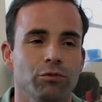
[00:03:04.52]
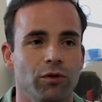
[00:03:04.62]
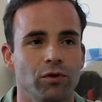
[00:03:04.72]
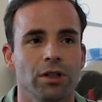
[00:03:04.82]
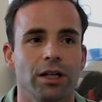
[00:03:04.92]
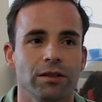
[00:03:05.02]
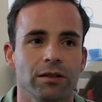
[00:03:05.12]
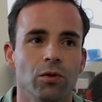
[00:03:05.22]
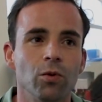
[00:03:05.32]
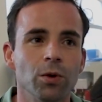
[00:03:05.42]
os profissionais de
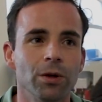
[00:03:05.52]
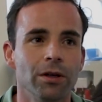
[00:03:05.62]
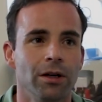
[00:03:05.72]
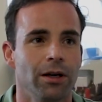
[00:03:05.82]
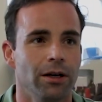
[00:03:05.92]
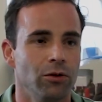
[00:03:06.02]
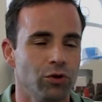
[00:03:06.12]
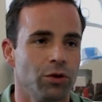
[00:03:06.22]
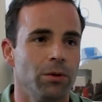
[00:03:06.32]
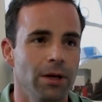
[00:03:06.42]
saúde no
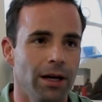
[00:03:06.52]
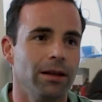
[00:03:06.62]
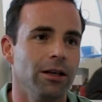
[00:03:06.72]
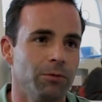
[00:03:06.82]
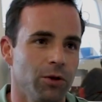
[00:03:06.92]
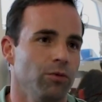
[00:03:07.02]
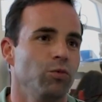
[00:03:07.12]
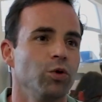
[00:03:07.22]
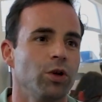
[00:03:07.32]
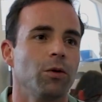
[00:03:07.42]
seu dia a dia, porque estão
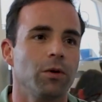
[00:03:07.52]
muito em